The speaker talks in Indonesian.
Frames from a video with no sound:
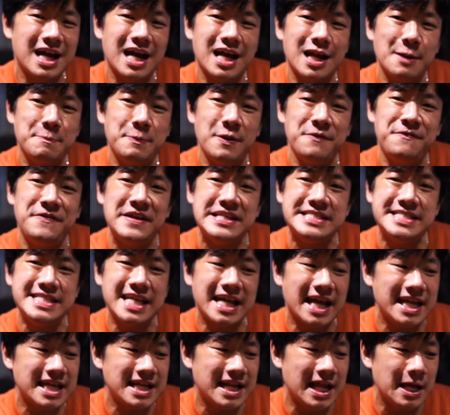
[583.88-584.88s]
ke arah
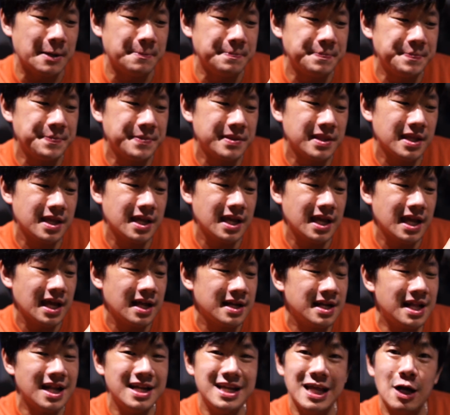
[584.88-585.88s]
PVC kayaknya deh.
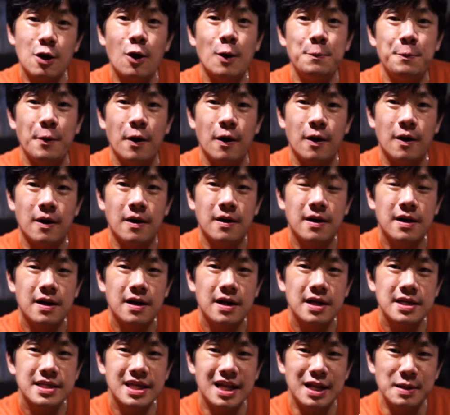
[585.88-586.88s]
Dan dia kopong,
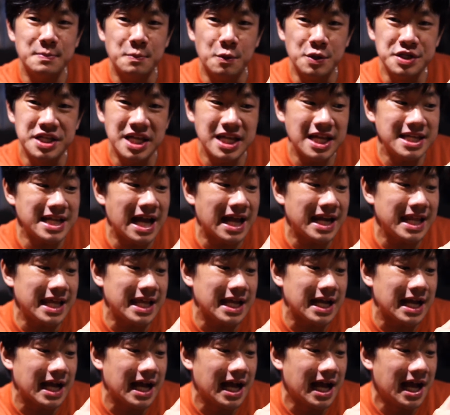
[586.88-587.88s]
jadi bunyinya
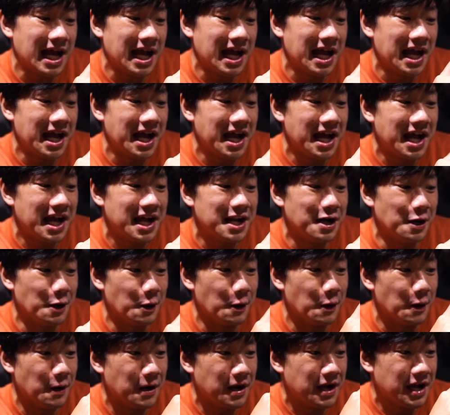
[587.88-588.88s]
nyaring.
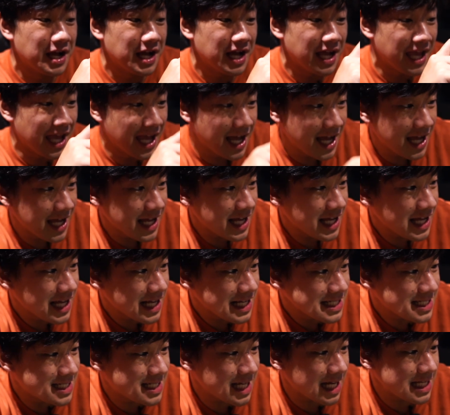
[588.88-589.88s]
Oh, ya.
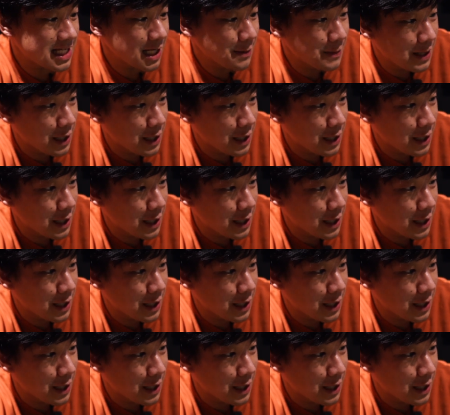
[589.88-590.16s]
Catnya